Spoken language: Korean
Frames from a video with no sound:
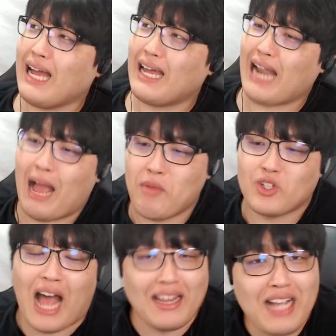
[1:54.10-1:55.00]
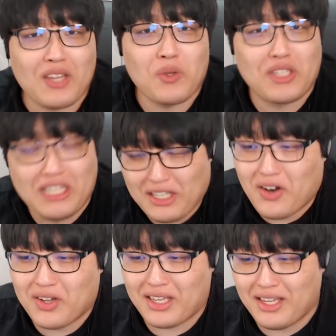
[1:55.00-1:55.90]
라면서 안 갔던
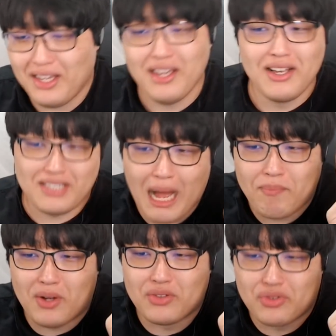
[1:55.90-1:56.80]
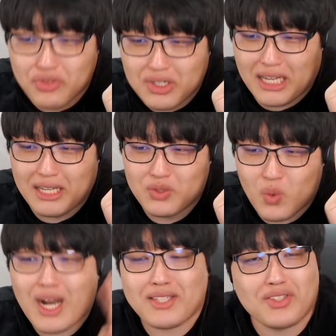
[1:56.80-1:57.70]
기억이 3번 둘이
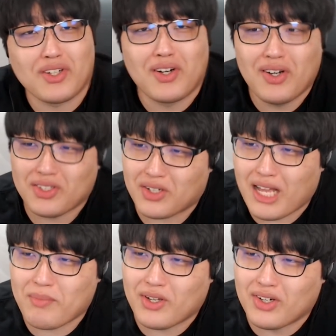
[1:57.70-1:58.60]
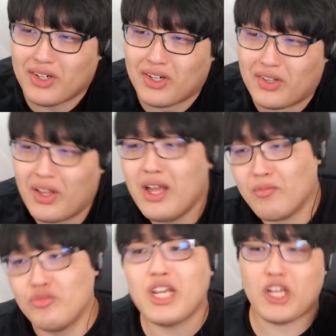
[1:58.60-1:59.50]
쫄았죠? 정답이군
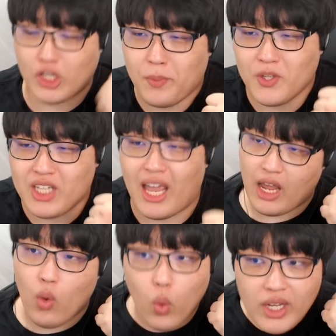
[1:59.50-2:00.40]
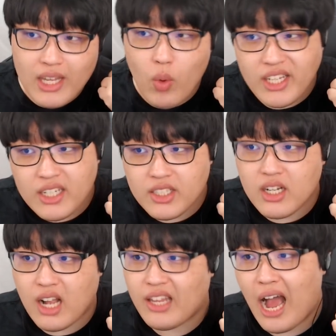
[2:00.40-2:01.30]
문제 여섯 번째 오래된 화장실을
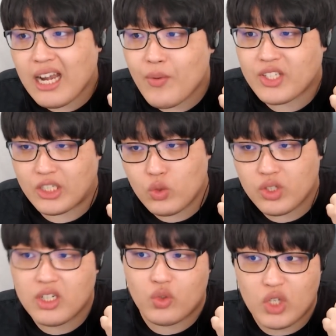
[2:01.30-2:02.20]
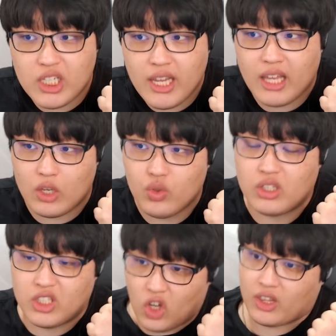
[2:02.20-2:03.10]
간 하리와 친구들은 귀신의 기운을
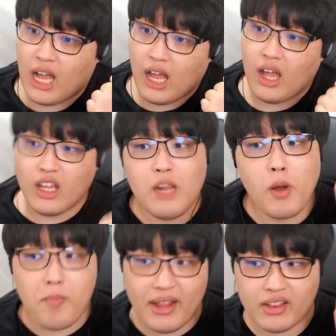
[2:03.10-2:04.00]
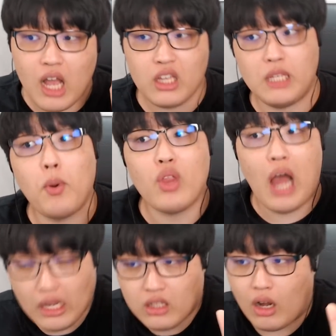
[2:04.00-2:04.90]
느꼈다? 1번 맞다 2번
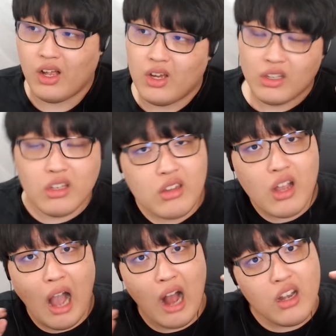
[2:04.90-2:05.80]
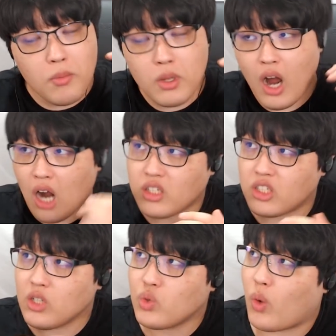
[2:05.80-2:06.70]
아니다 이때 강림이랑 하리
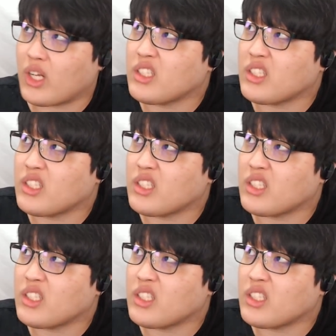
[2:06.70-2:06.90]
친구들 화장실에